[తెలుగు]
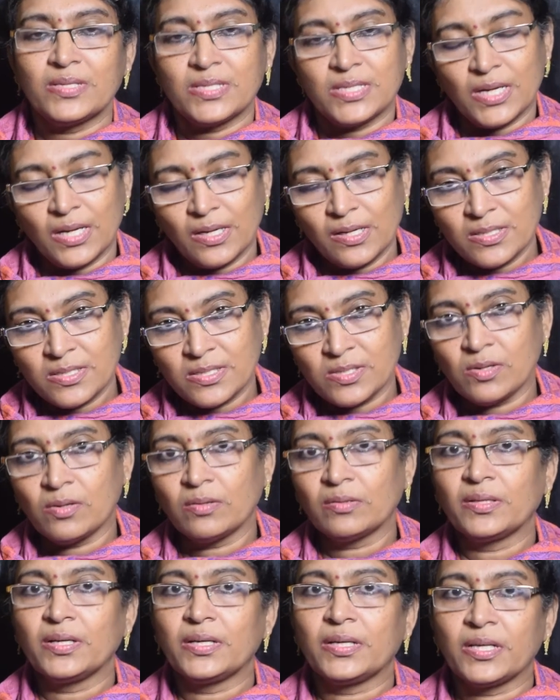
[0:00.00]
చాలా
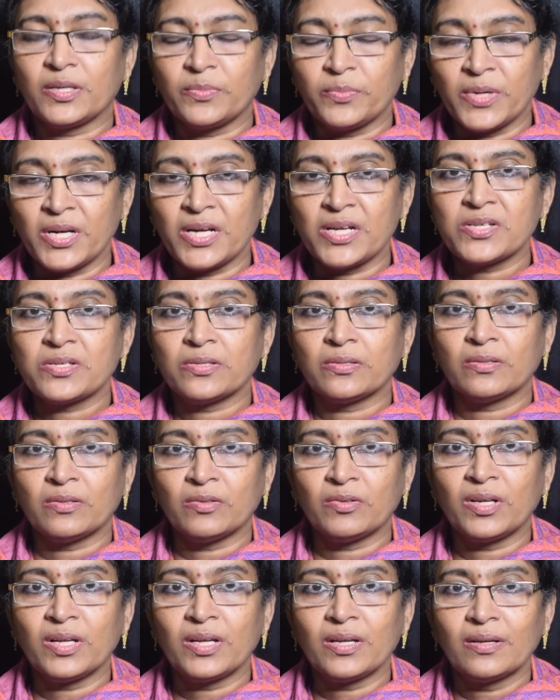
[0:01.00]
స్ట్రాంగ్ డిటర్మినేషన్
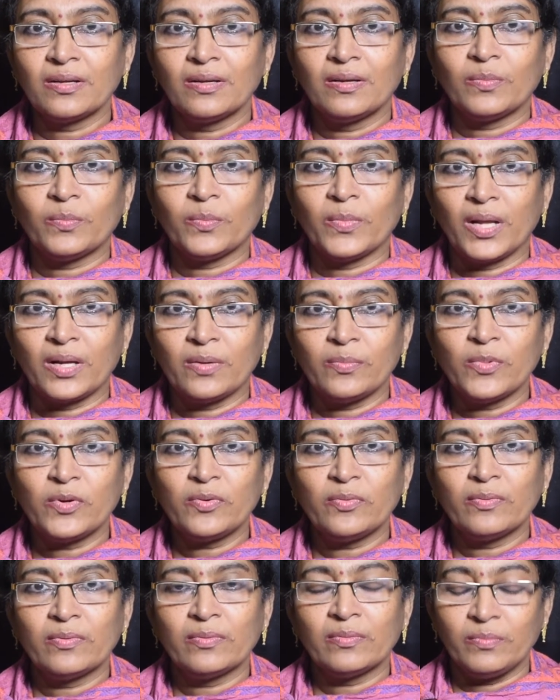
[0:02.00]
తోటి మనము
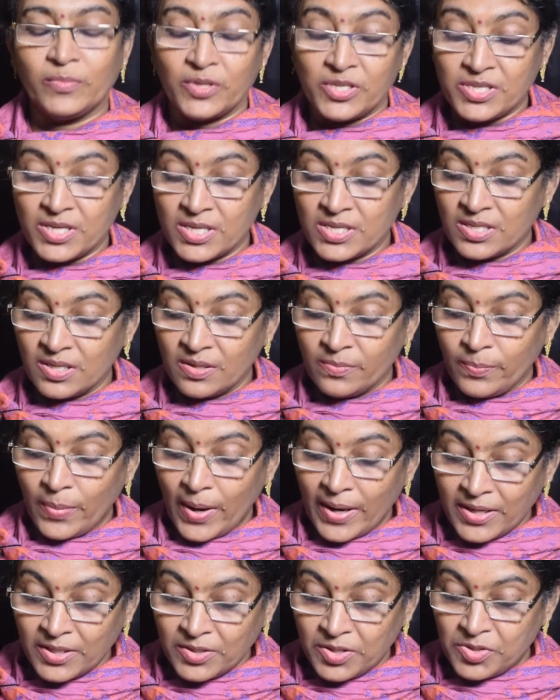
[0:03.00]
బిజినెస్ని
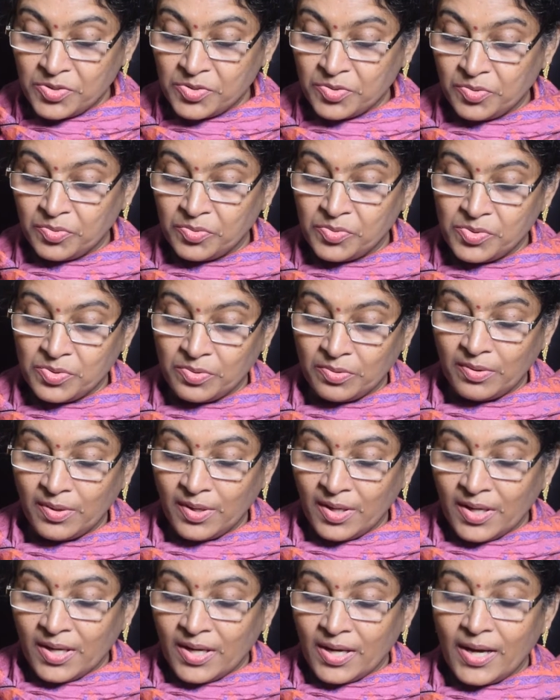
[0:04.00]
పైకి తెచ్చుకోవచ్చు
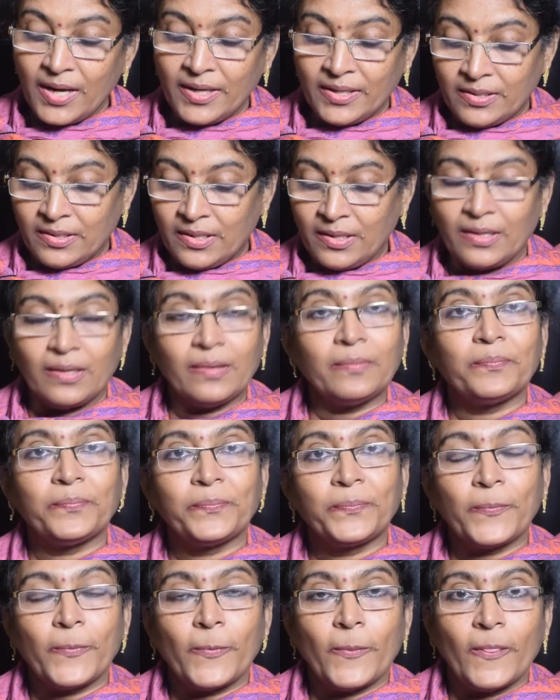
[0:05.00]
అయితే
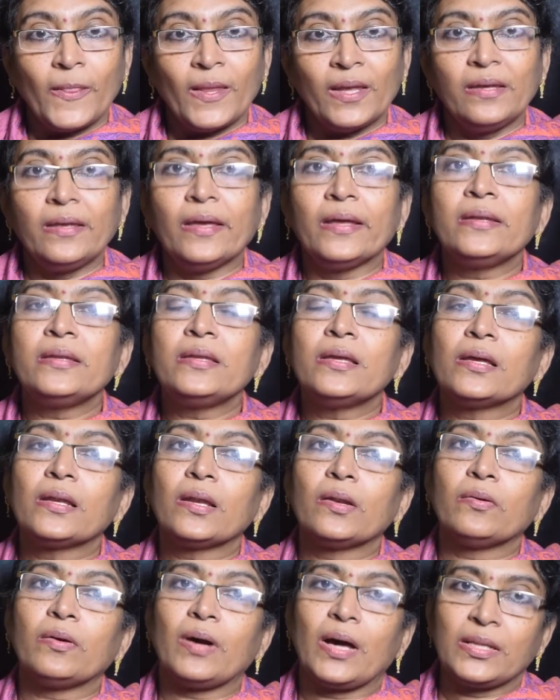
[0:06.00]

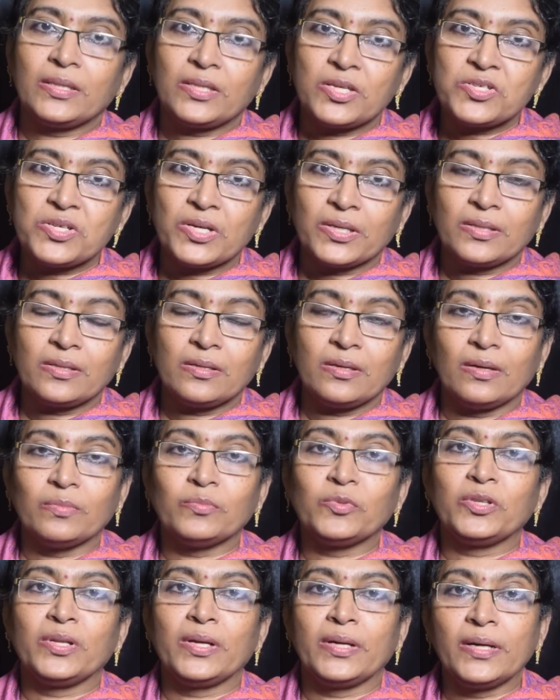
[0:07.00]
ఎన్ఏలో అంత శక్తి
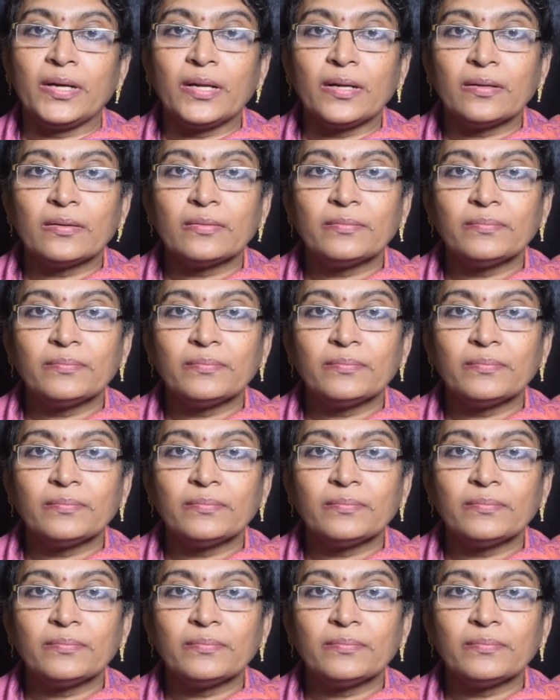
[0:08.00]
ఏముందండి